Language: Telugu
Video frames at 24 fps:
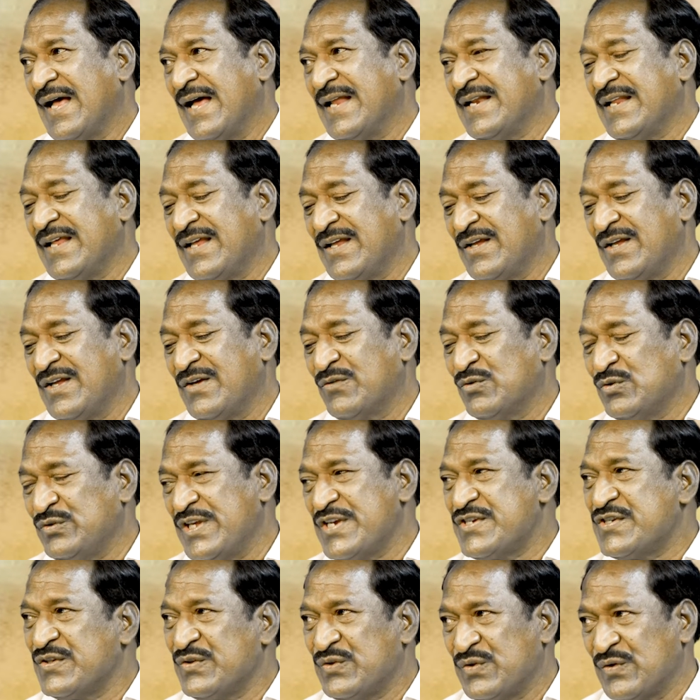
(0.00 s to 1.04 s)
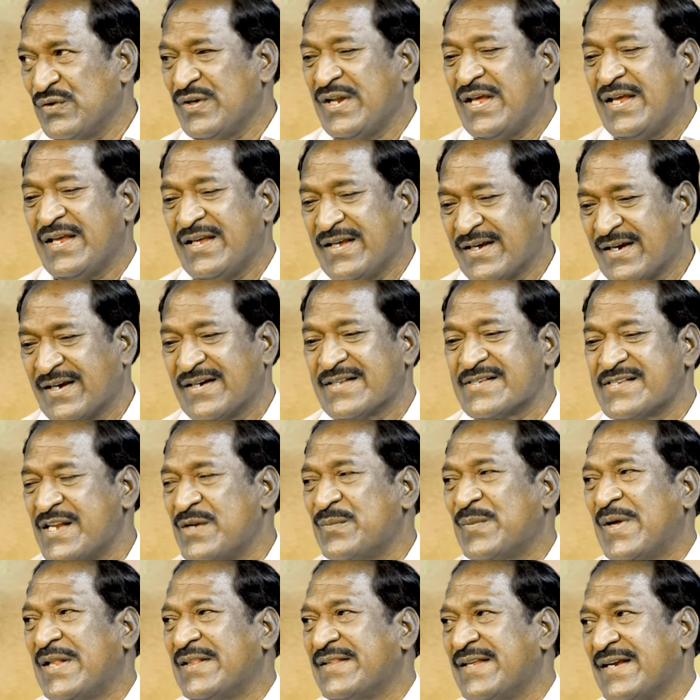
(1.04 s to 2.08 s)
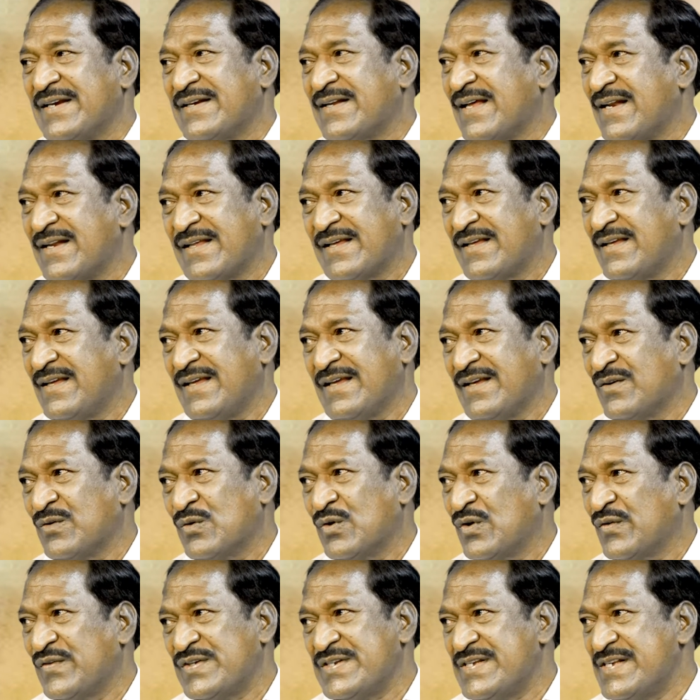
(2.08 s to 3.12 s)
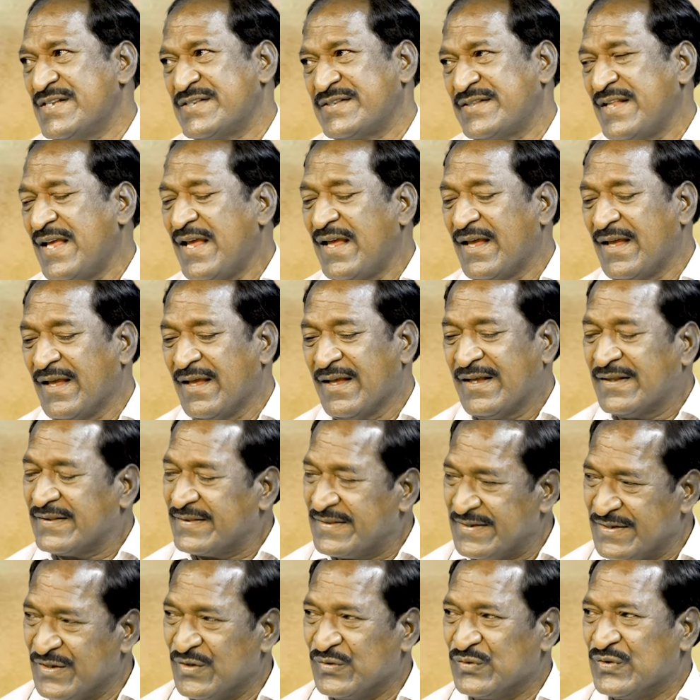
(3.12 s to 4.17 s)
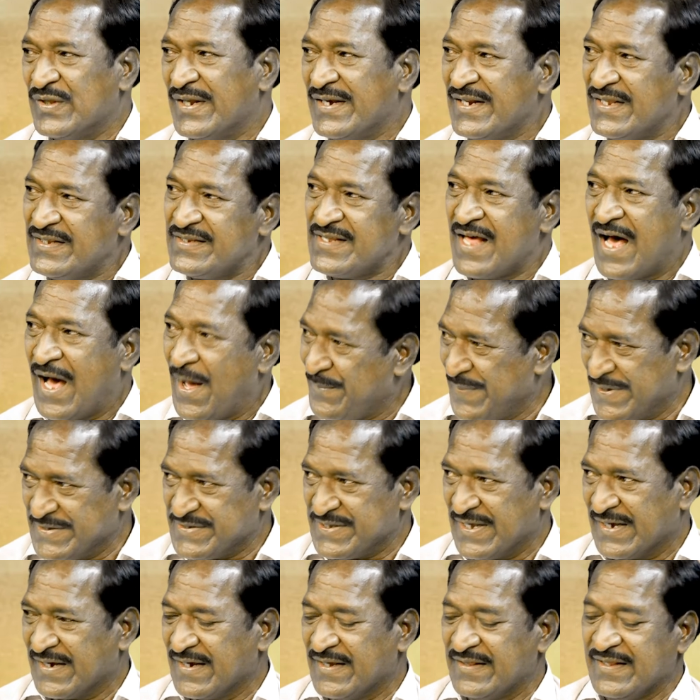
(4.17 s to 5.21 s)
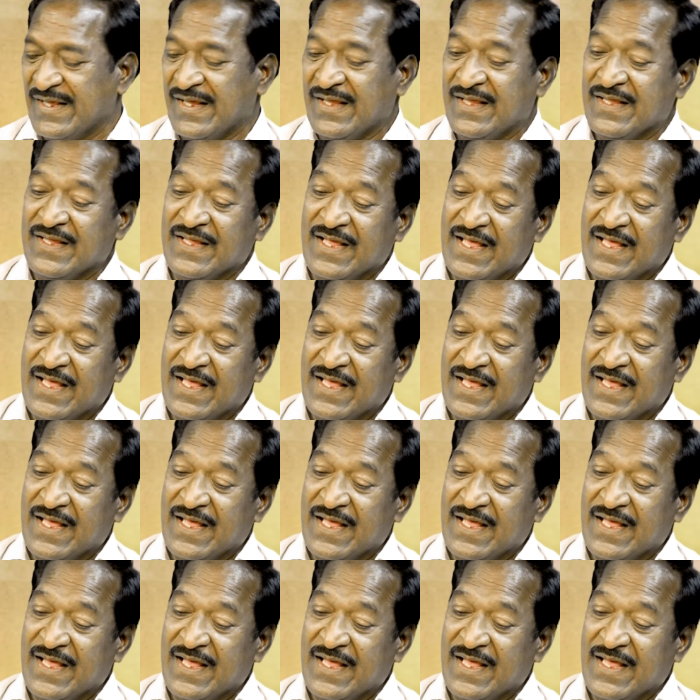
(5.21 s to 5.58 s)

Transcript: అనే ఉద్దేశంతోనే ఇక్కడ సినిమాలు తీయటానికి గొడవ చేస్తే తీయొద్దనేది ఆపేశాం కదా